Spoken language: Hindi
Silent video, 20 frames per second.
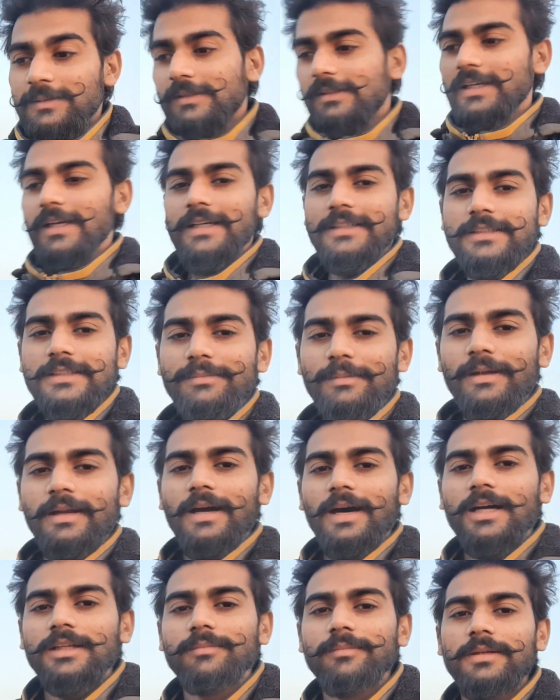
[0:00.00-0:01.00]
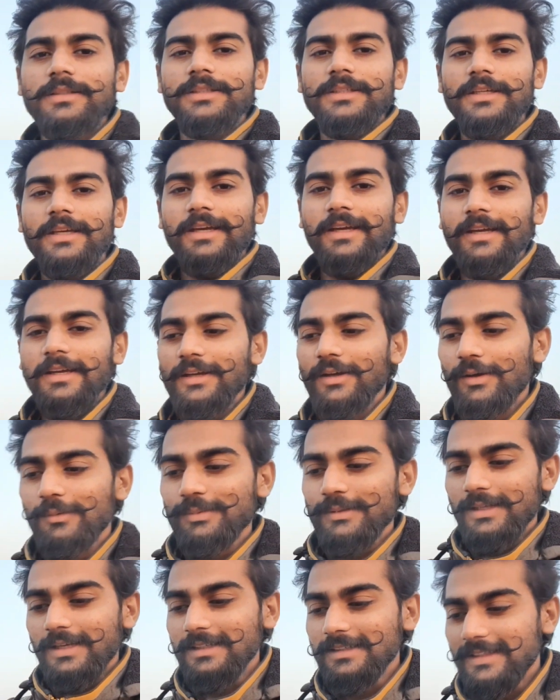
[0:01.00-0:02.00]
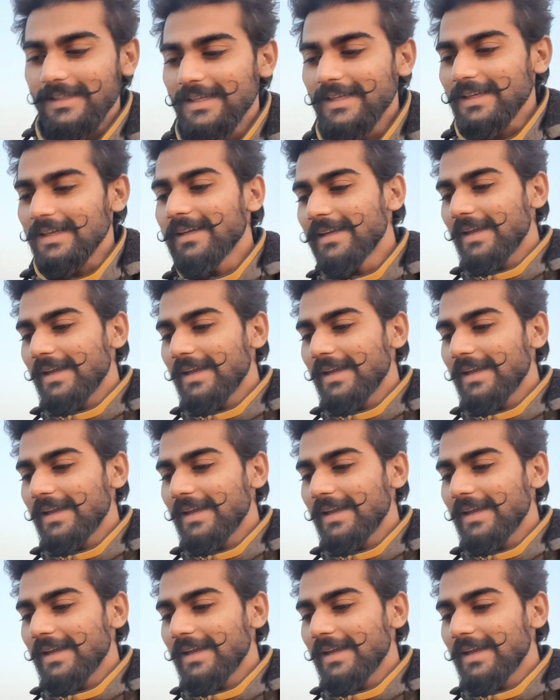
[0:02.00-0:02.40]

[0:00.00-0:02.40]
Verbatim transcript: ये जी मेरे हाथ में जी केक अब देखते हैं कि